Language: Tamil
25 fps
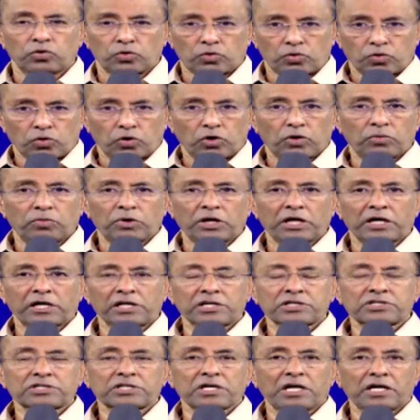ரோம
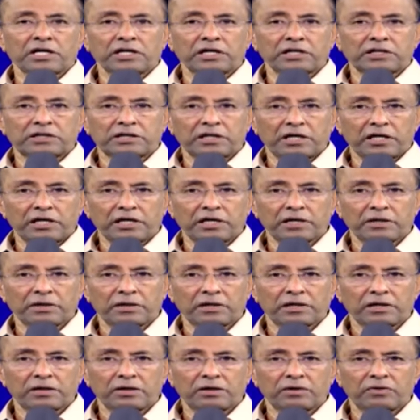அரசாங்கத்தில்
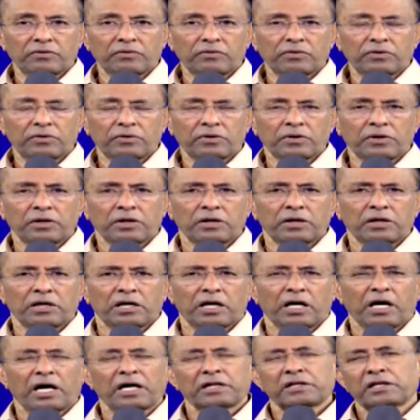
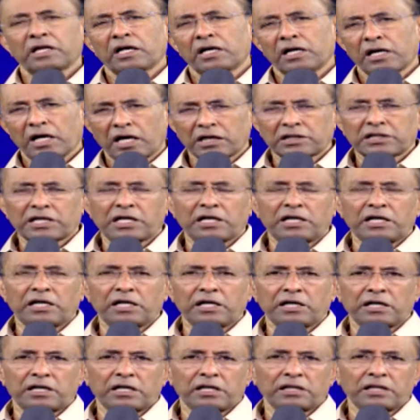அந்த நாட்களில்
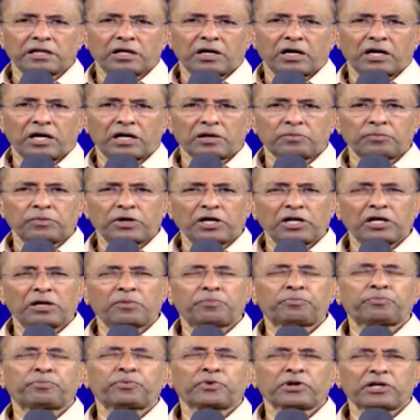இருந்த ஆர்மியில்
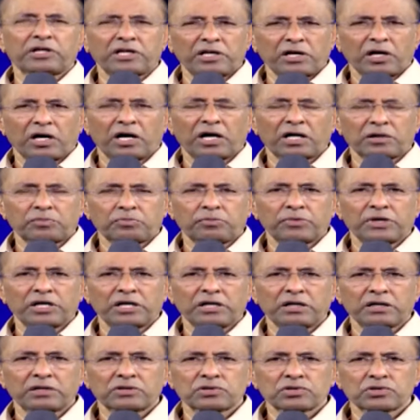பெரிய ஆர்மி
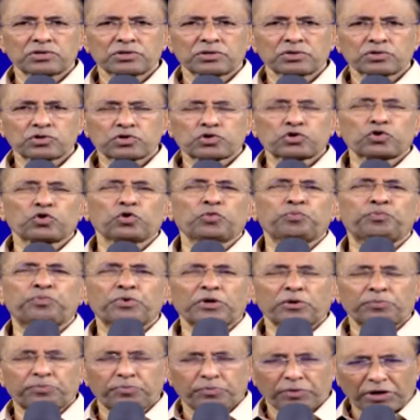
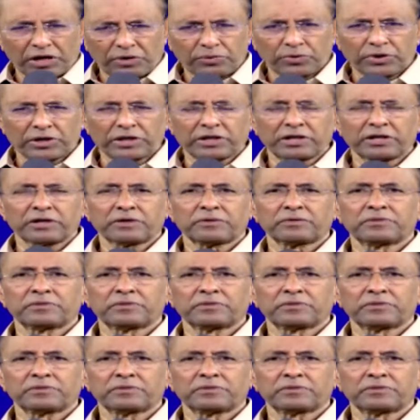சூப்பர் பவர்